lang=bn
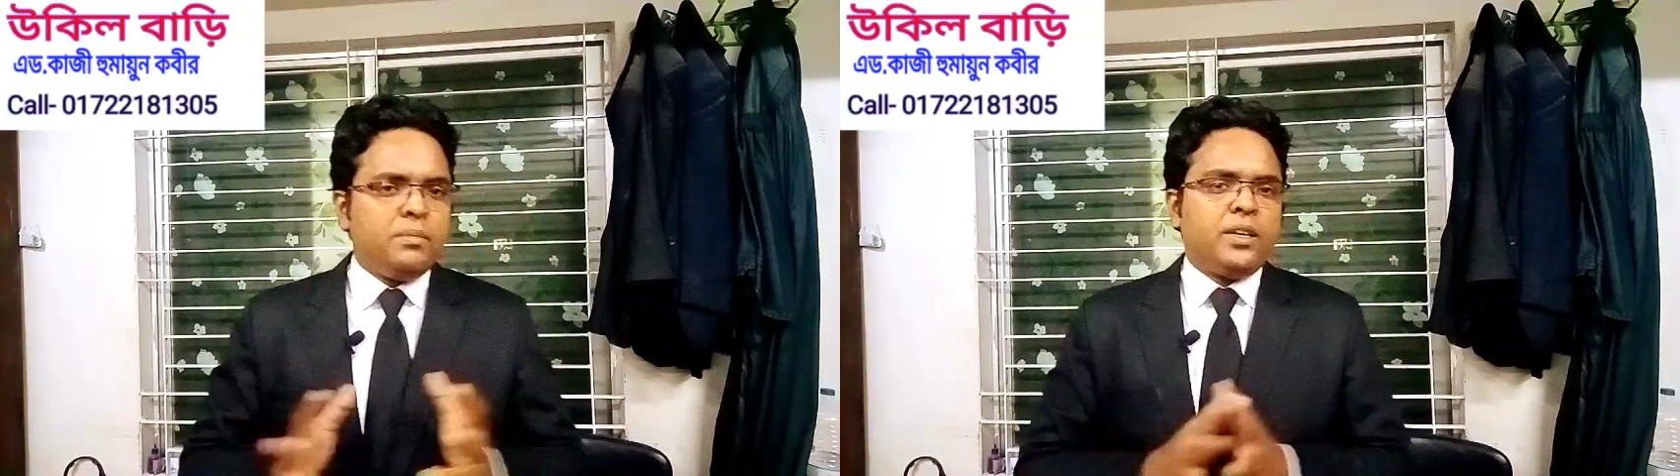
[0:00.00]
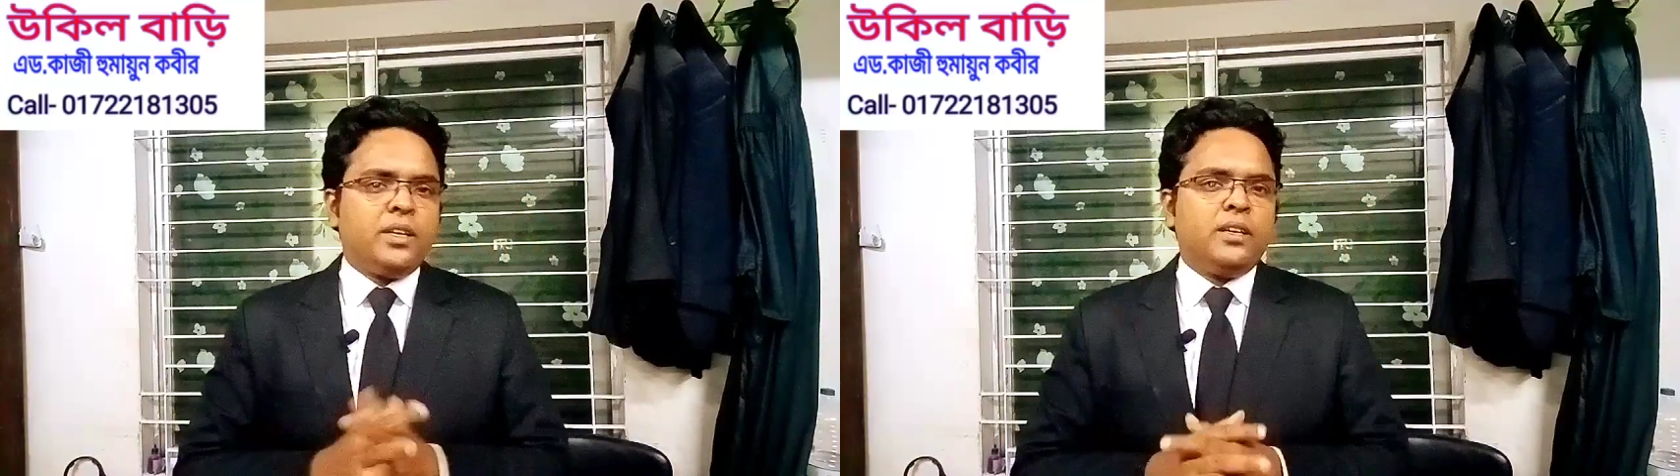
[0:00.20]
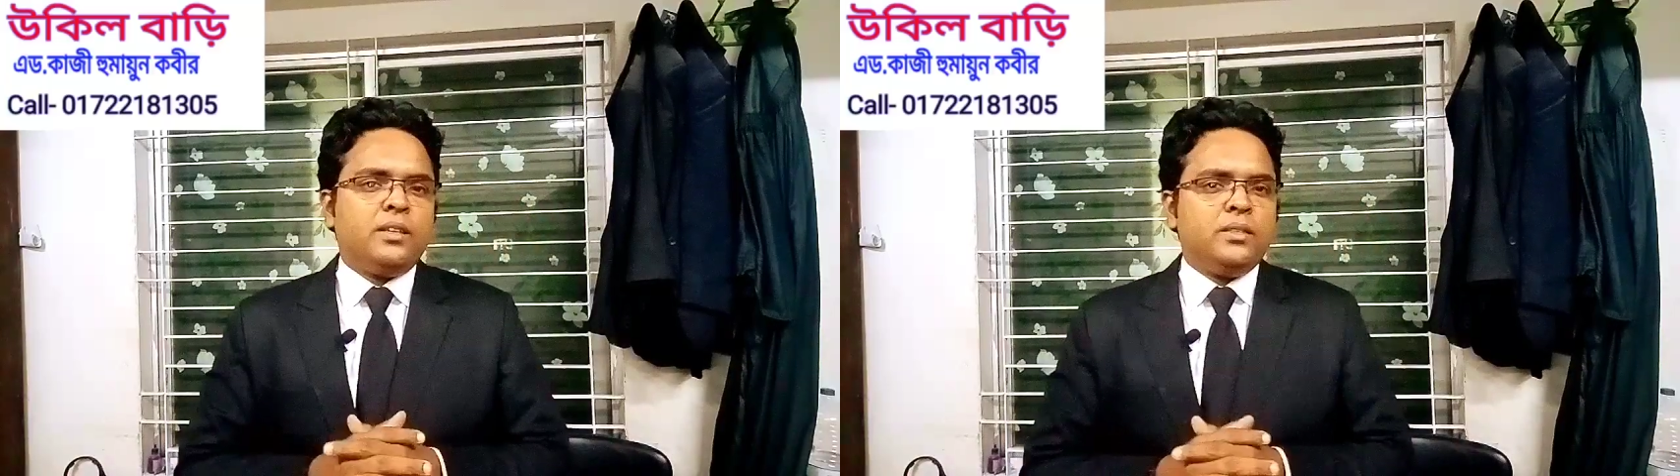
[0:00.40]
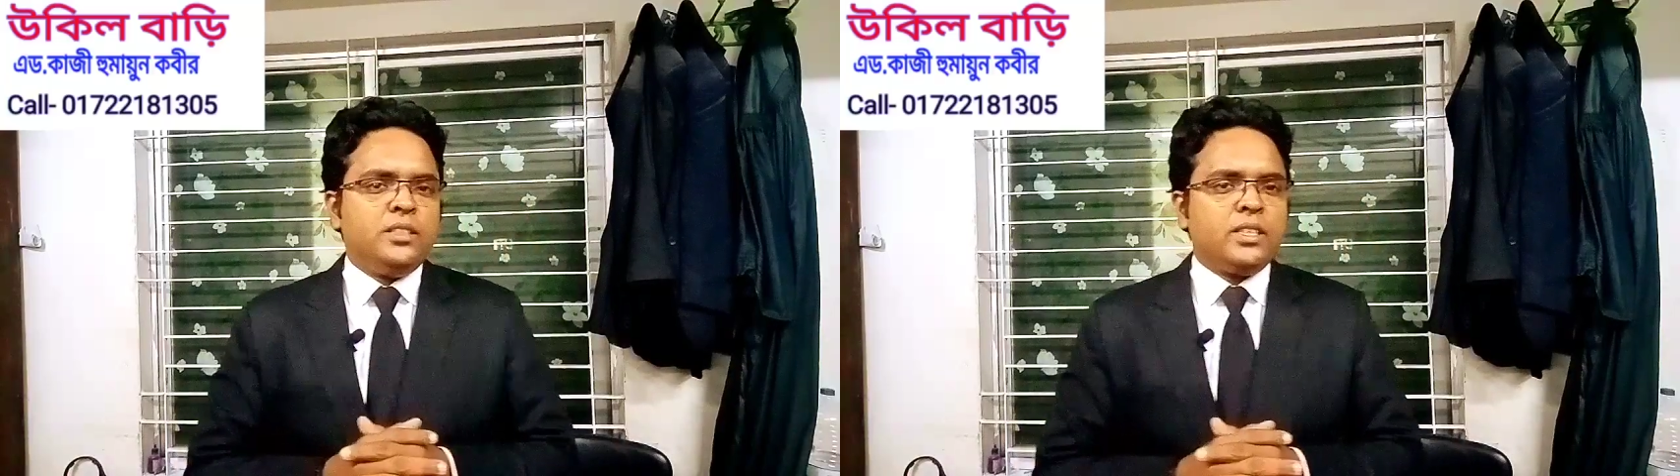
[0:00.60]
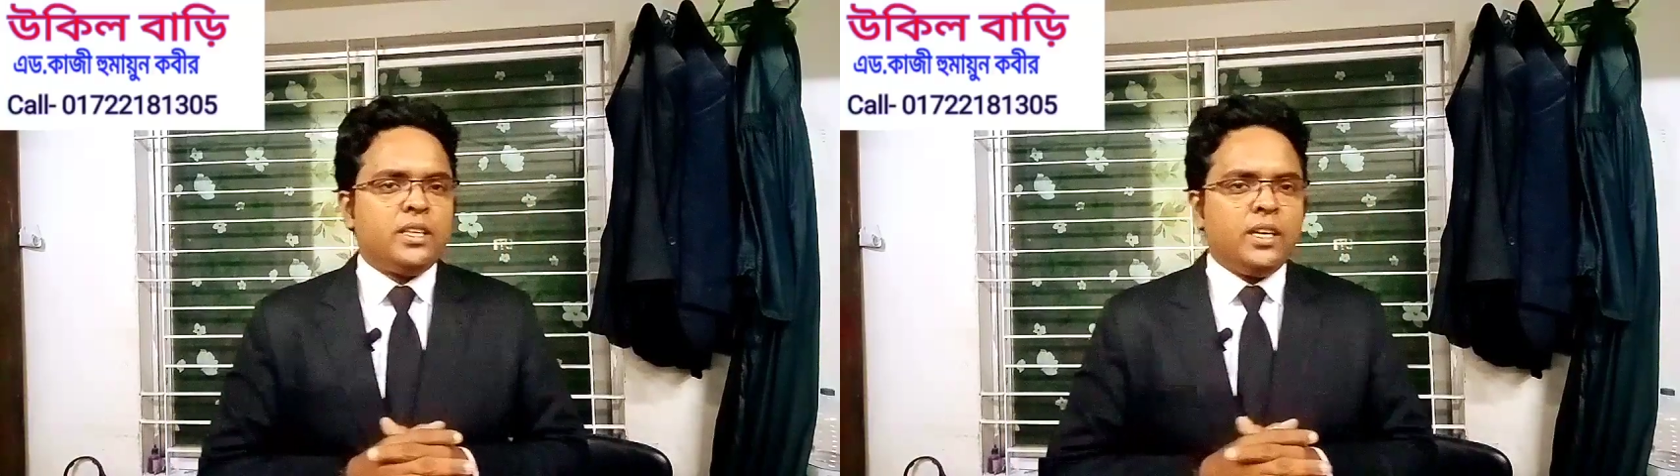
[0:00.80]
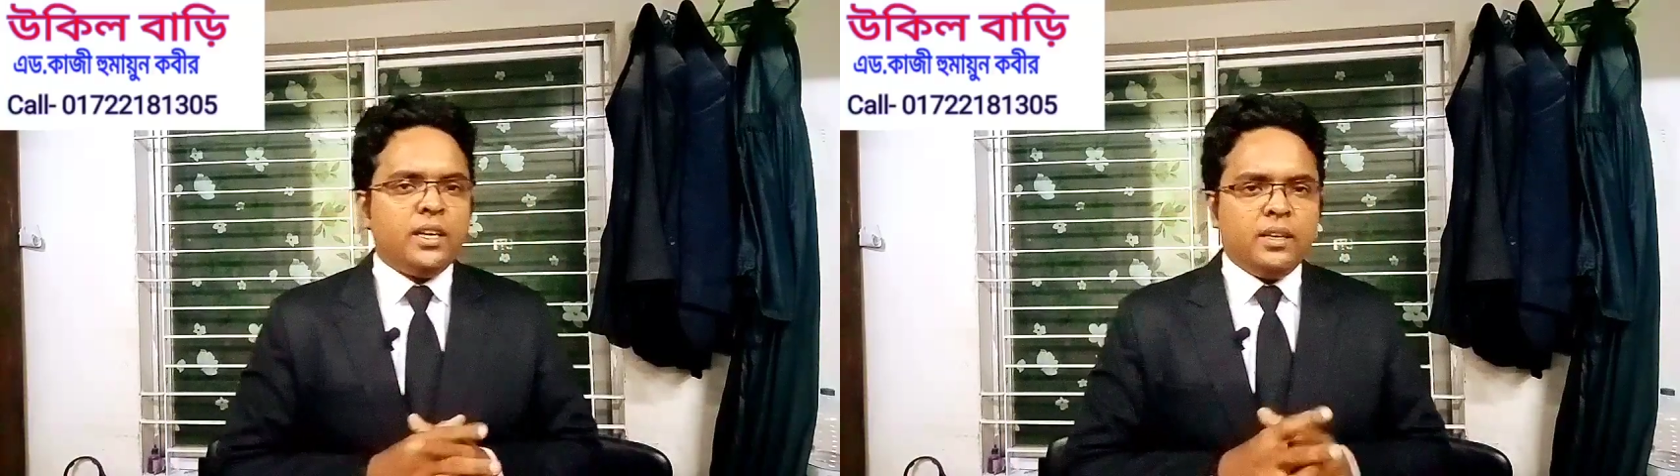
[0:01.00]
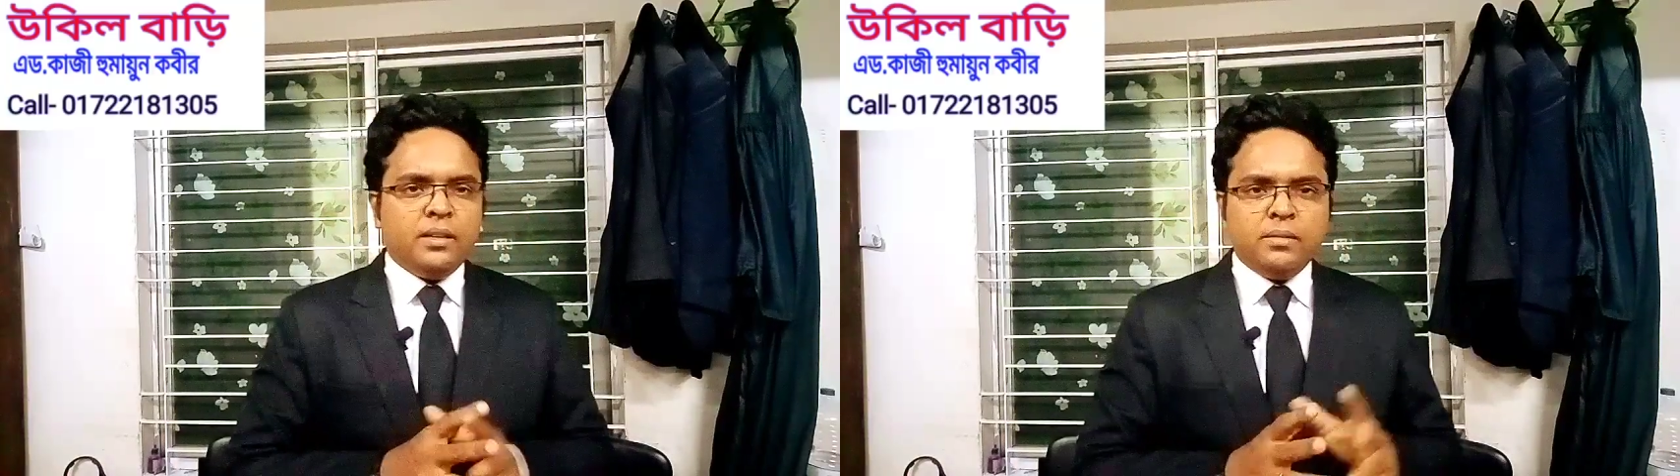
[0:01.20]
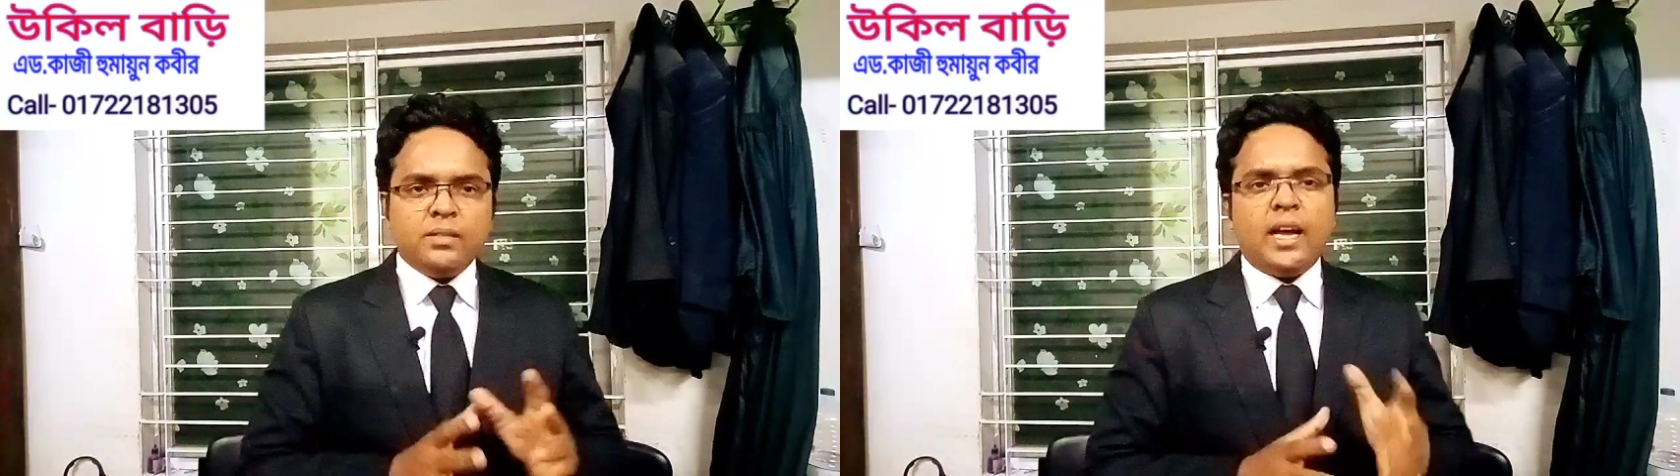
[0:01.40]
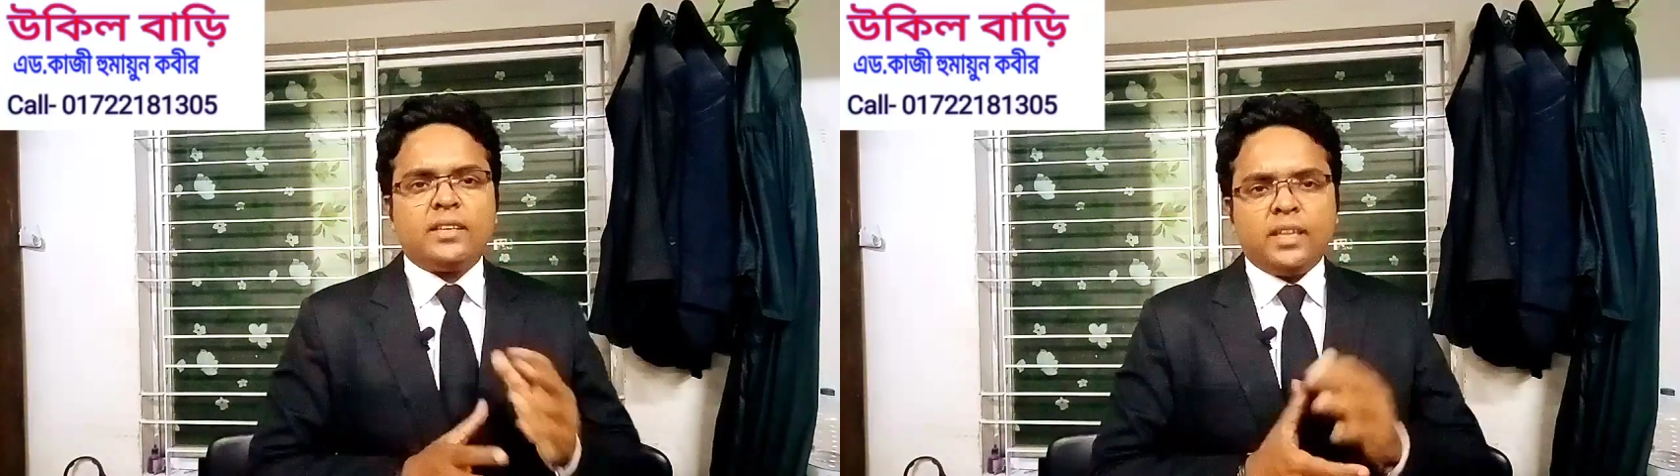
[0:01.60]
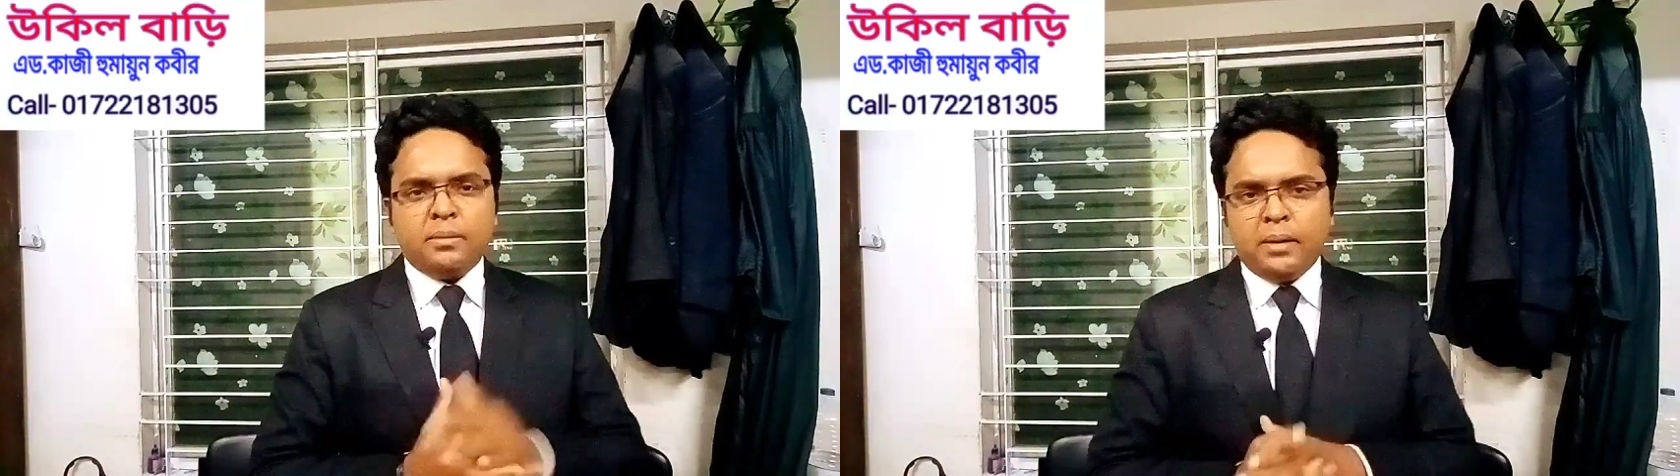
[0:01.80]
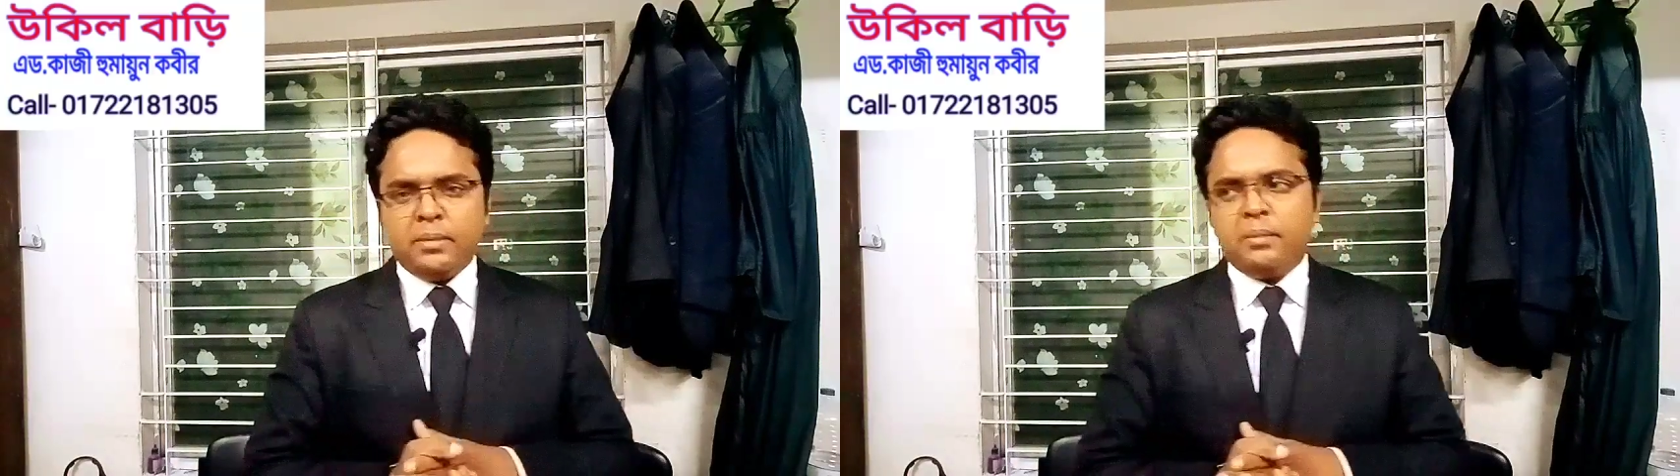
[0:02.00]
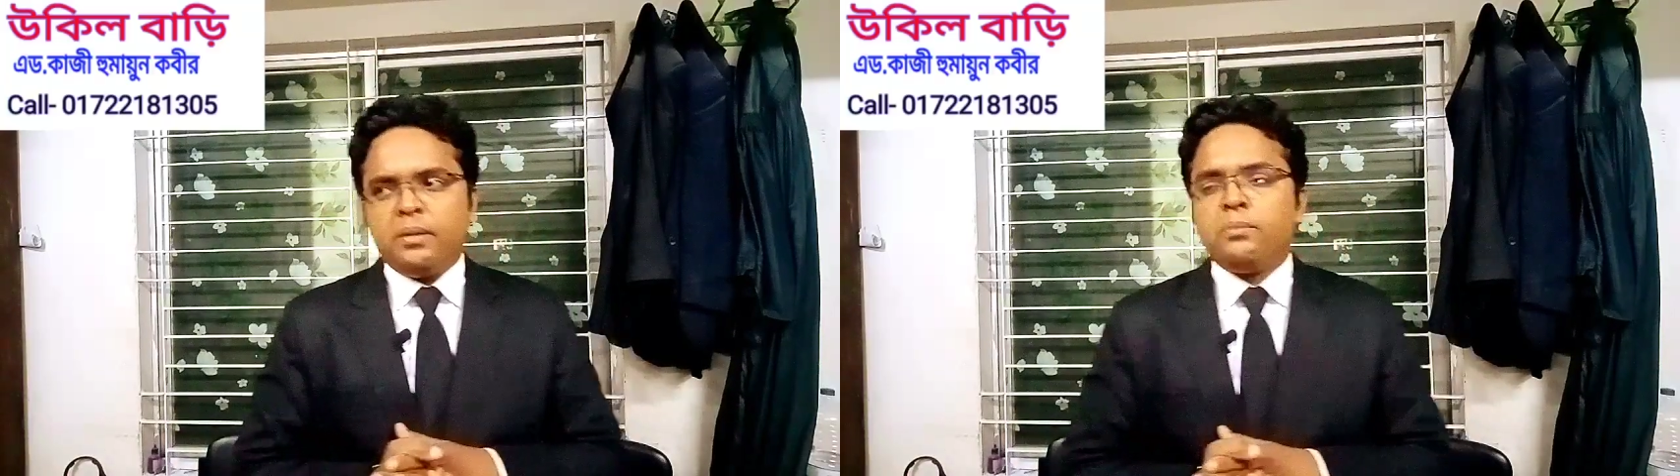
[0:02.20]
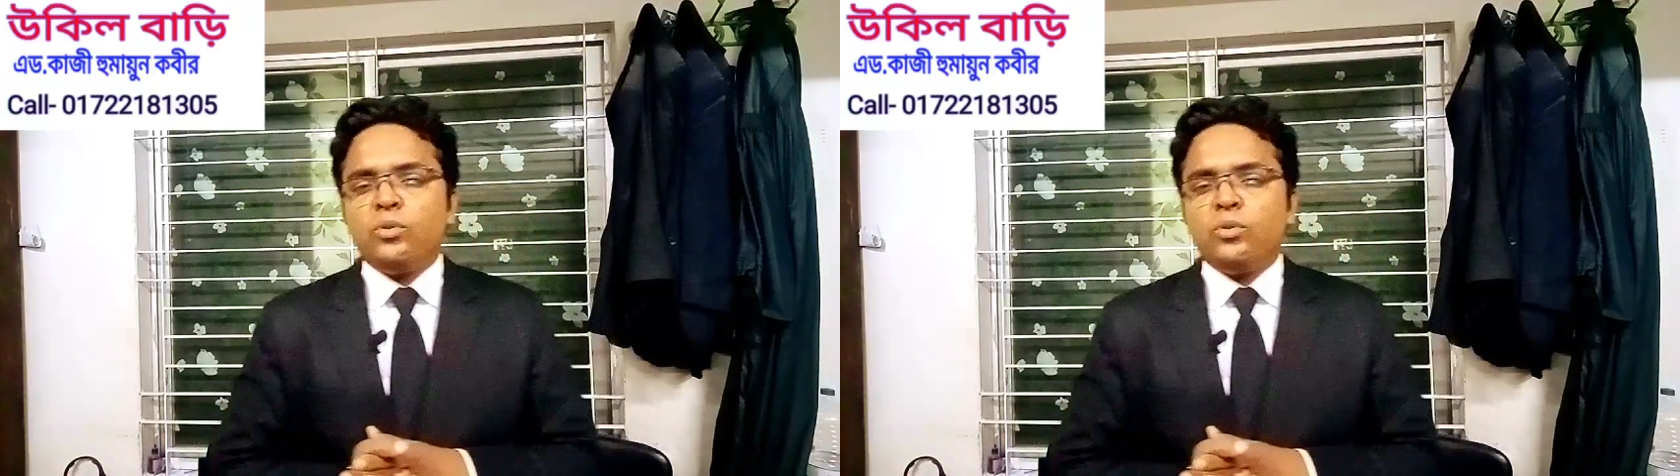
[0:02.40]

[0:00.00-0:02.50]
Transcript: মানে নিজেকে ডাক্তারভাবে বা